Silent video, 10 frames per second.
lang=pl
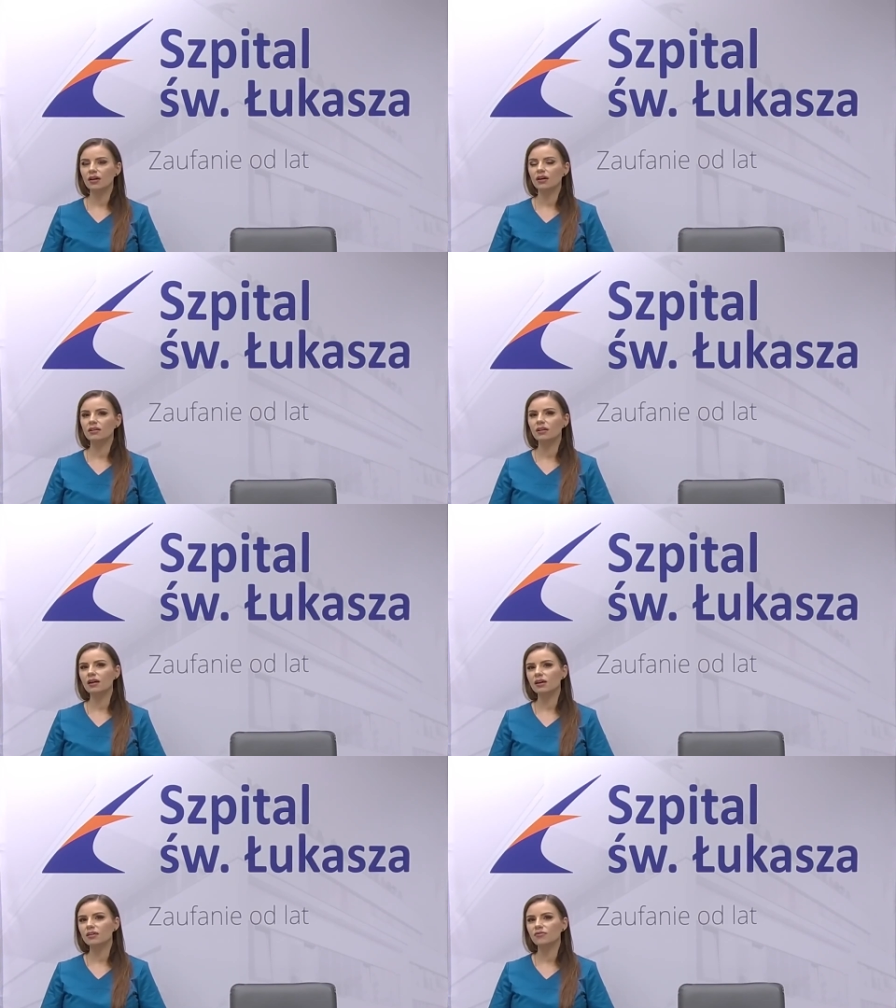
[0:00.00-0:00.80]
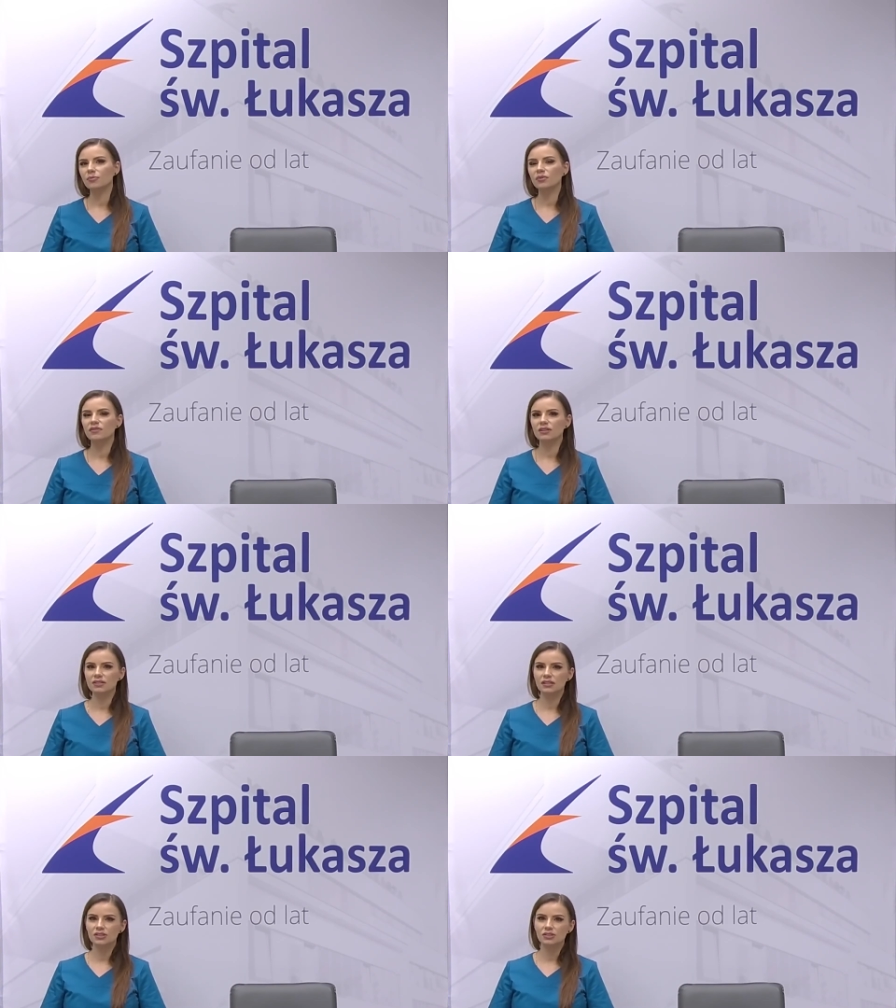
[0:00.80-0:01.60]
Arnika wpływa na
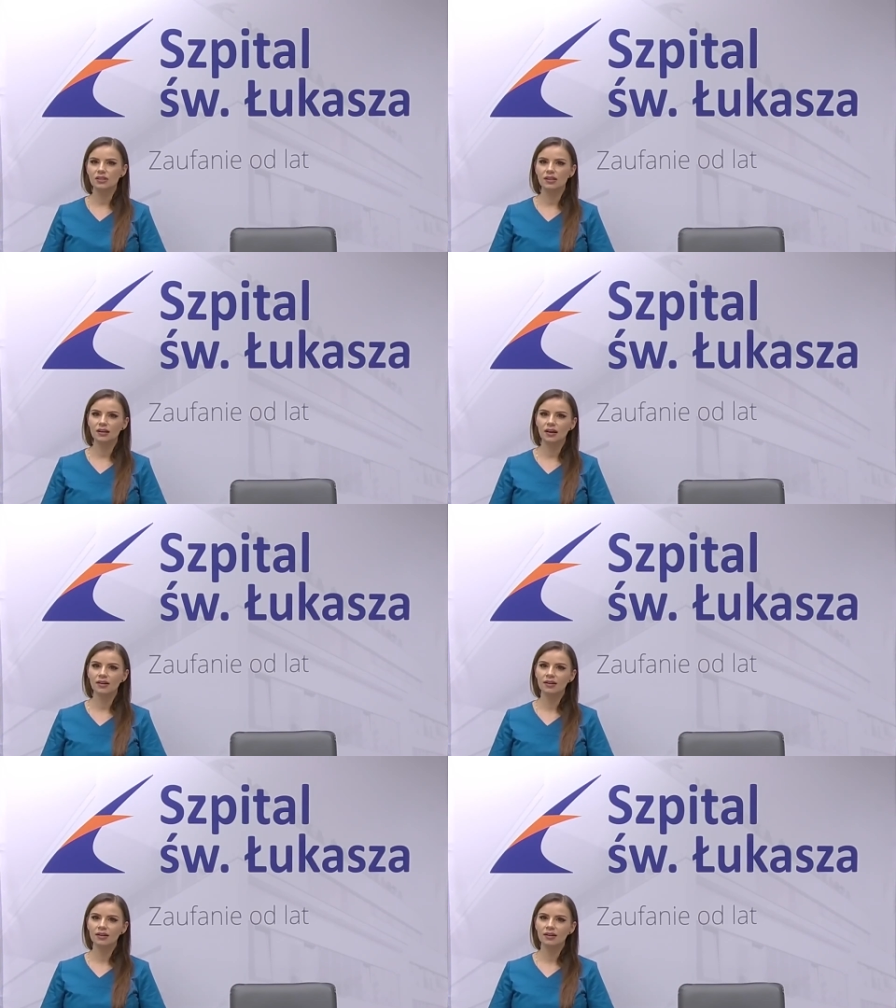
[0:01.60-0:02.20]
zasinienia,